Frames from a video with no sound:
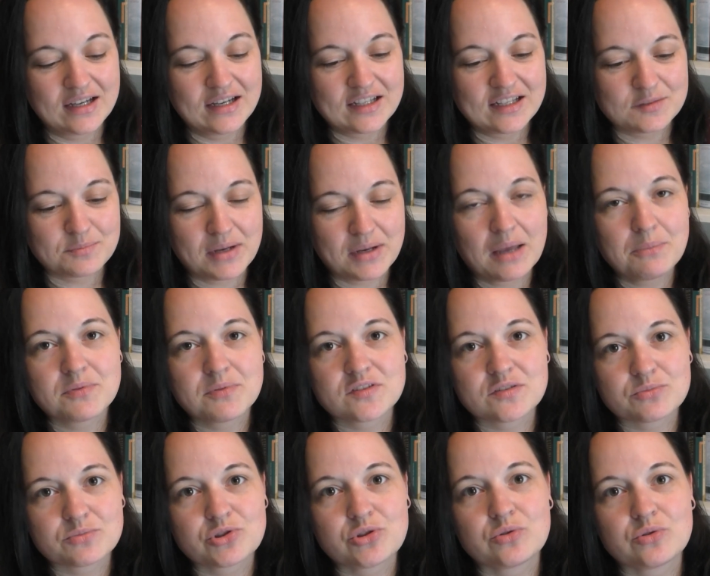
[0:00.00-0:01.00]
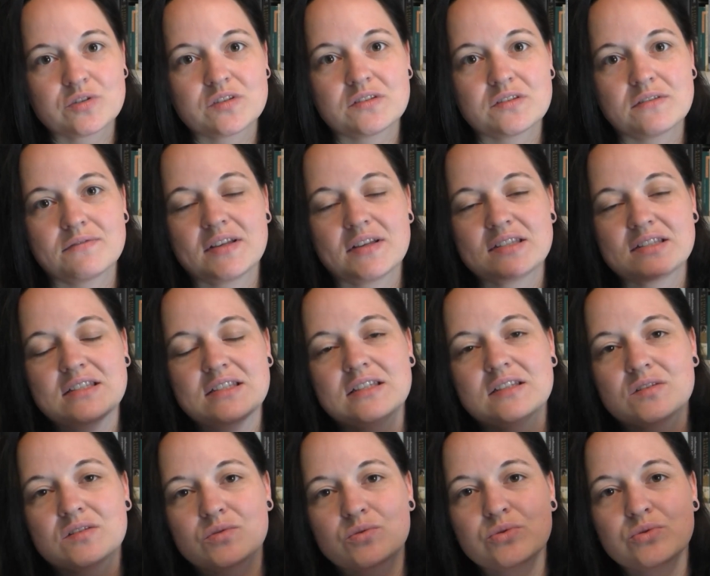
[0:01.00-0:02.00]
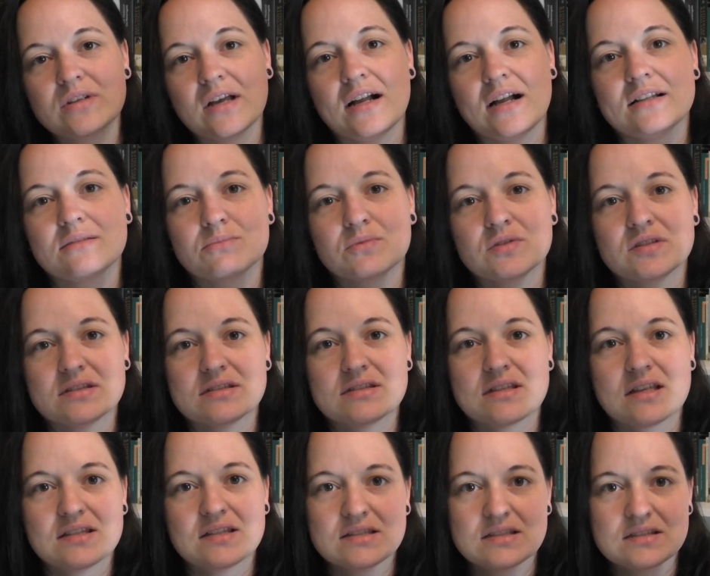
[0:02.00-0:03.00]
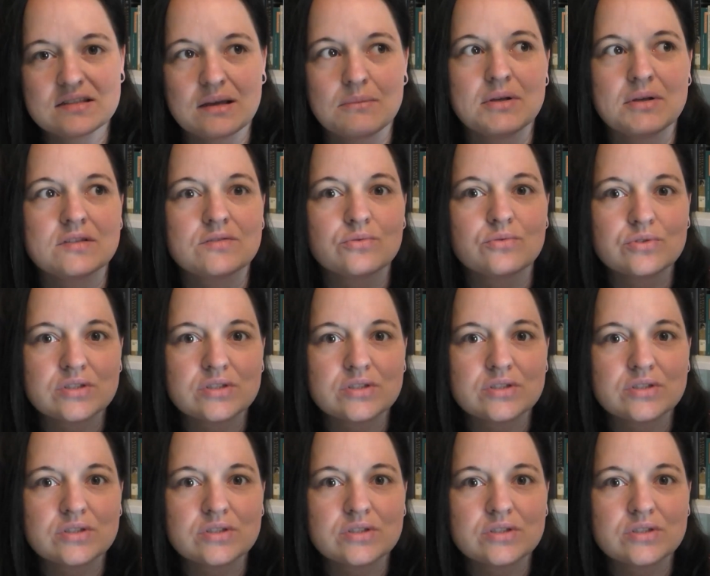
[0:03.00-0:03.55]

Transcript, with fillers: Es bleibt bis zum Schluss. Was ich ihr zugute halten muss, ist, dass sie es aber so